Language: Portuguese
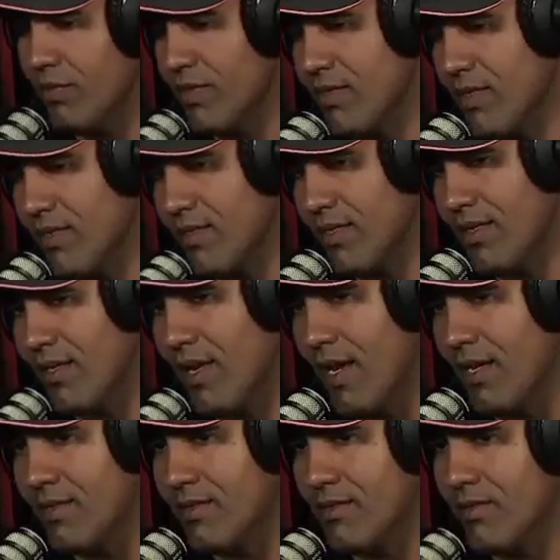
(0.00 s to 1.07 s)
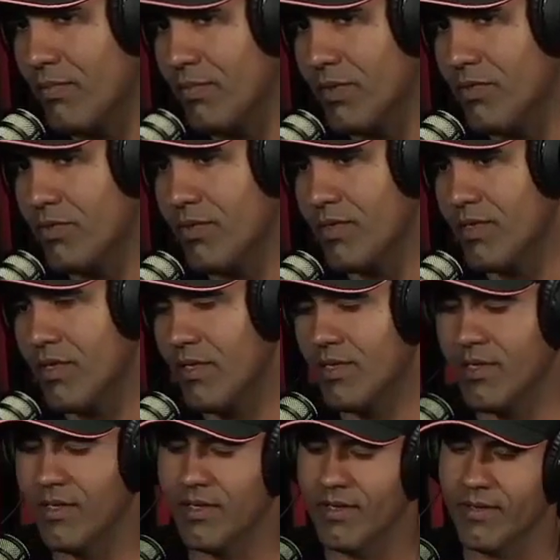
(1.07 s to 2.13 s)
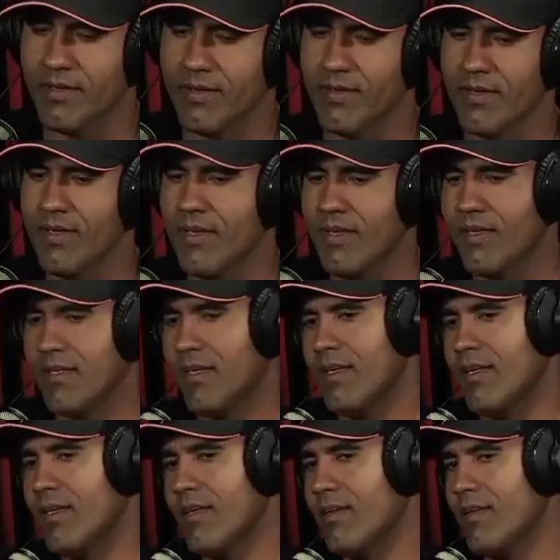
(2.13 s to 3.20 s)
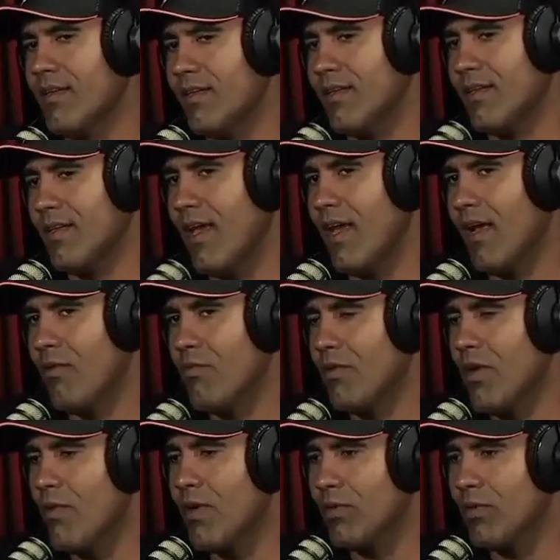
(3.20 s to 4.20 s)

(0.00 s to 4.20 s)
essas enquetes são pessoas que, que querem um cão